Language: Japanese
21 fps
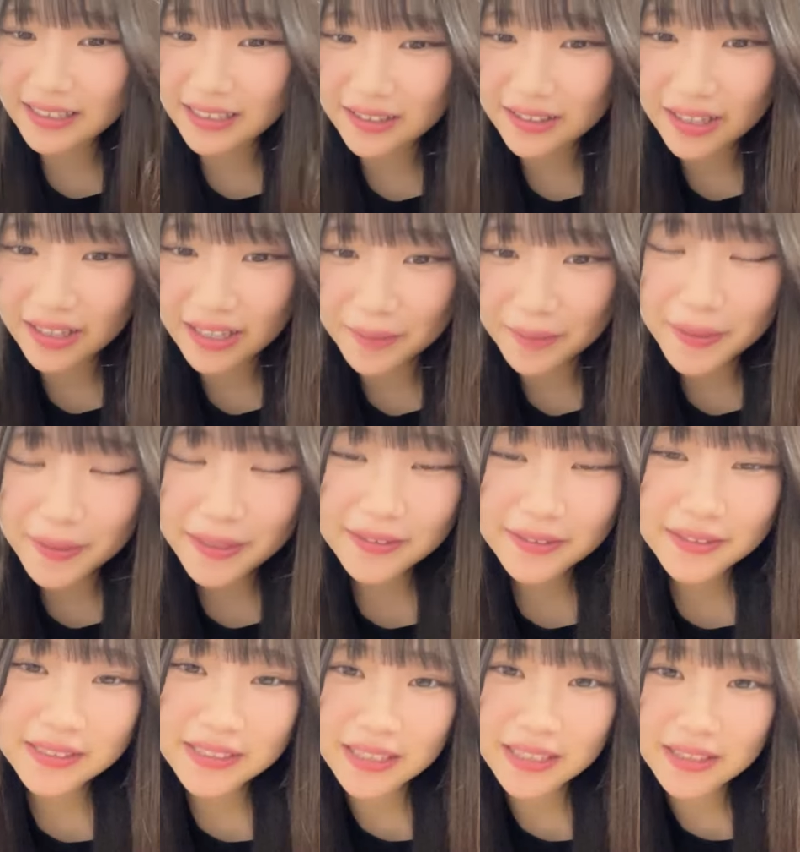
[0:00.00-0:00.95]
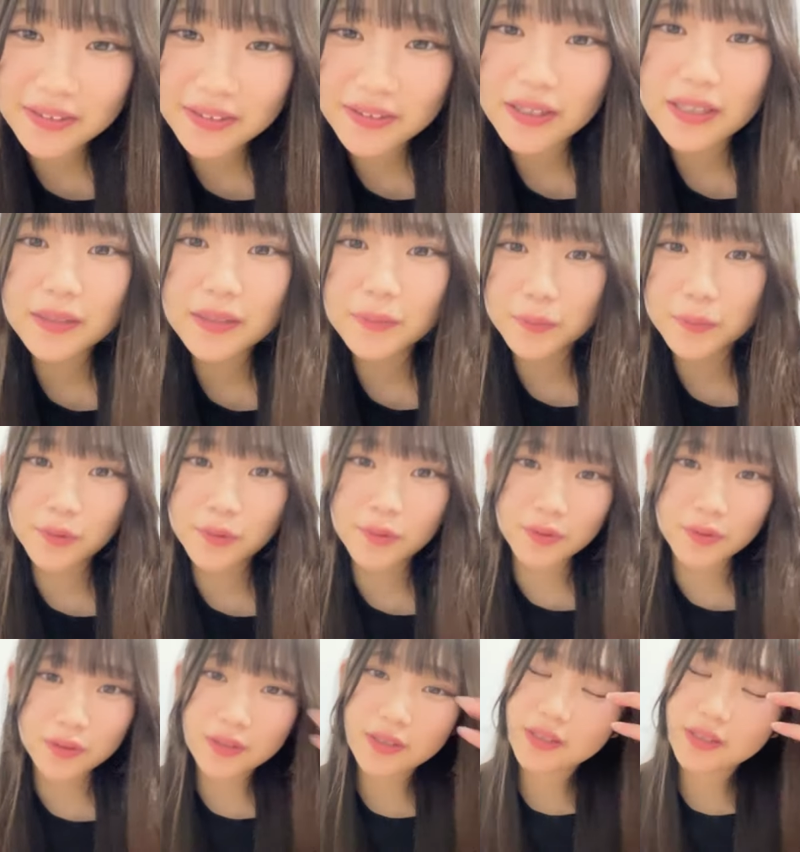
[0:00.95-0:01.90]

あなんかメイクさんとかにも「